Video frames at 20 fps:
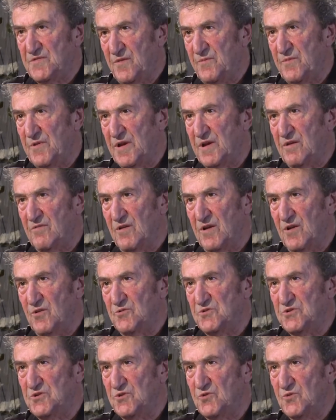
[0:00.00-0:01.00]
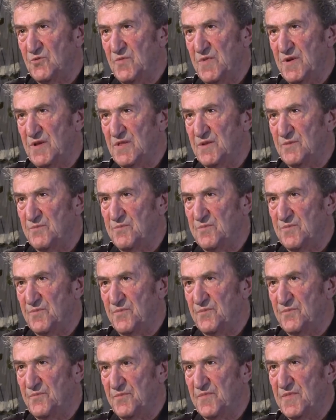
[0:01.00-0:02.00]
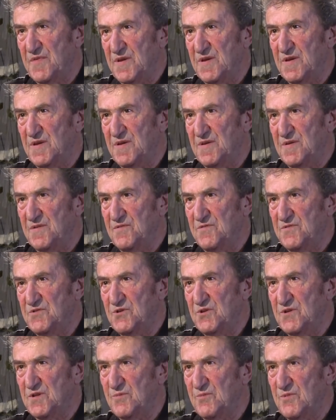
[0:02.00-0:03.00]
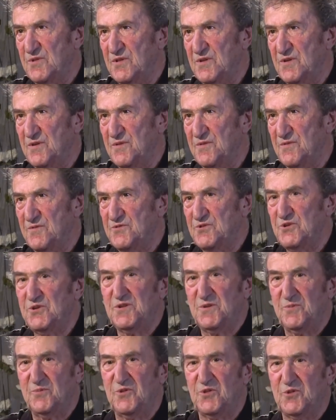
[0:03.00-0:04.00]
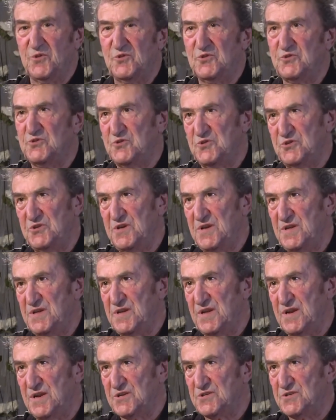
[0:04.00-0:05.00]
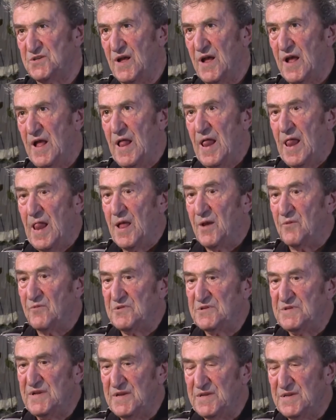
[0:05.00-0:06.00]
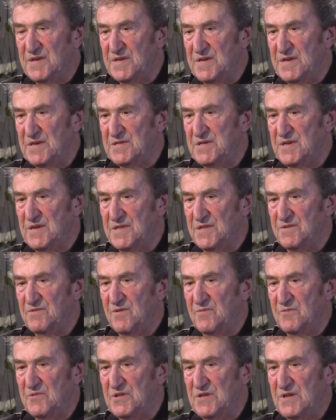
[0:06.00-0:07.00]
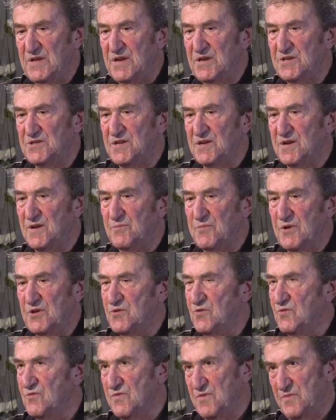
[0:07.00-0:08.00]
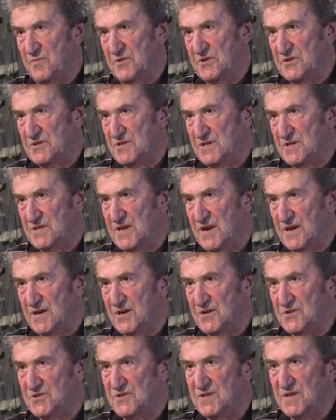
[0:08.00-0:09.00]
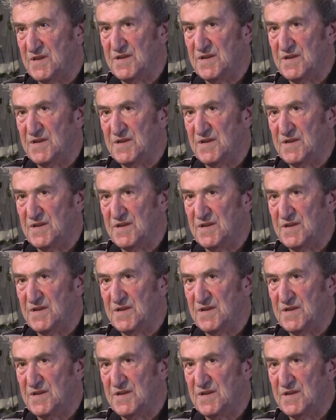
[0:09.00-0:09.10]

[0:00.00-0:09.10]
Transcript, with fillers: сфабриковали очень умело, и все это было все это было тоже очень интересно. Вы знаете, если это вам интересно, потом выбросьте, если окажется